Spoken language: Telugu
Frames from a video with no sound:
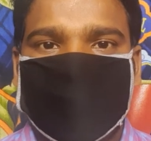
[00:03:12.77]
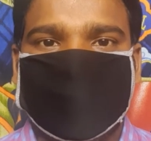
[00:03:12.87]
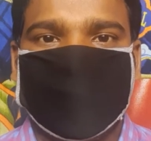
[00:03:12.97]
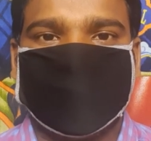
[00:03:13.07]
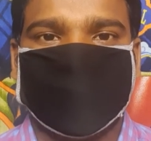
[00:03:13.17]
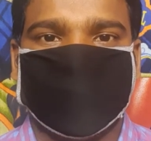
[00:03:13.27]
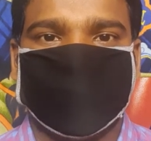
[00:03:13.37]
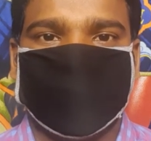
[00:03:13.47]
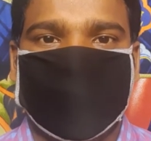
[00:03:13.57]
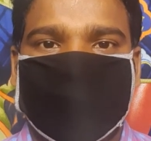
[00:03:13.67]
అధ్యక్షుడు
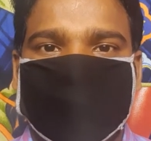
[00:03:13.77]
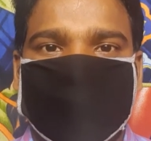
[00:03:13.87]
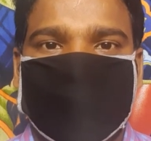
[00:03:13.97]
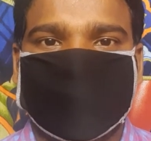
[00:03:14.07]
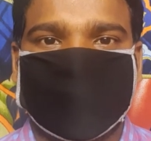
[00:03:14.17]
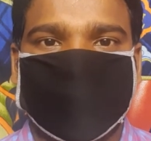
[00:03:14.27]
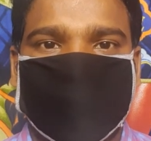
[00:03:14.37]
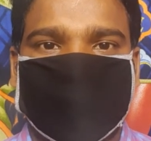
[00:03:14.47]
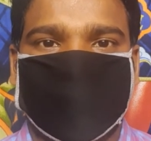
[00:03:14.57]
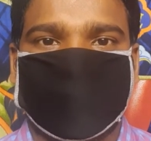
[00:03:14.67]
లేదా
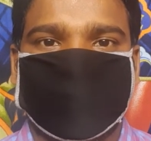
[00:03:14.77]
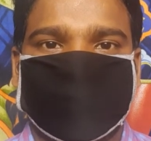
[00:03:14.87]
రాష్ట్రపతి